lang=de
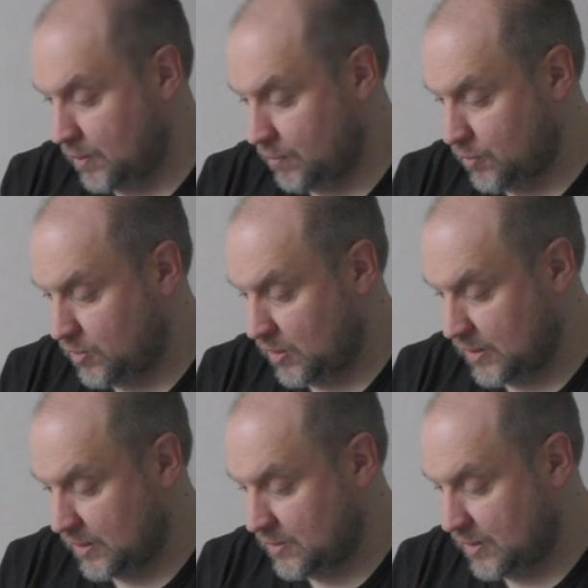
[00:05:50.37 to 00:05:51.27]
Ein bisschen
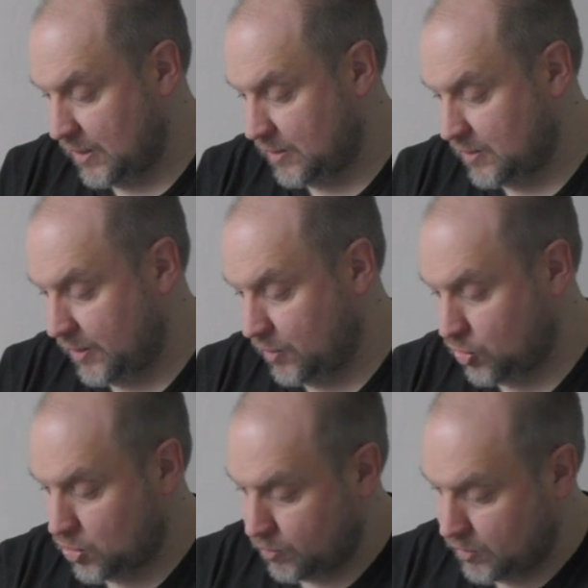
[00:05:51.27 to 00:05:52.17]
ganz leicht
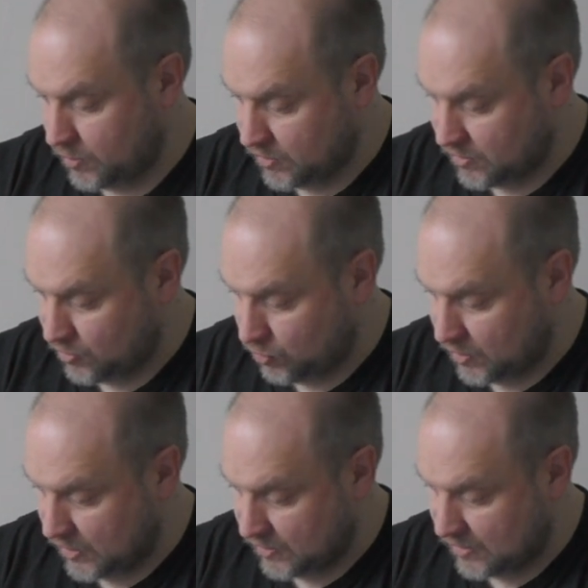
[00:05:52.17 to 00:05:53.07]
eingestaubt, aber es ist nur
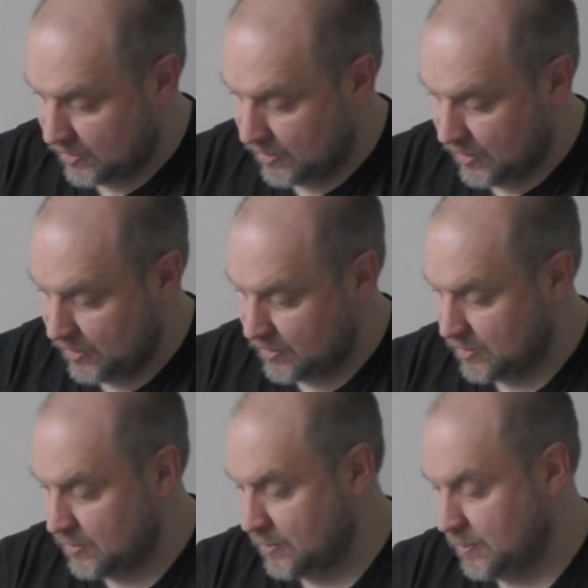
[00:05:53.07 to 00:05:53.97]
ganz leicht.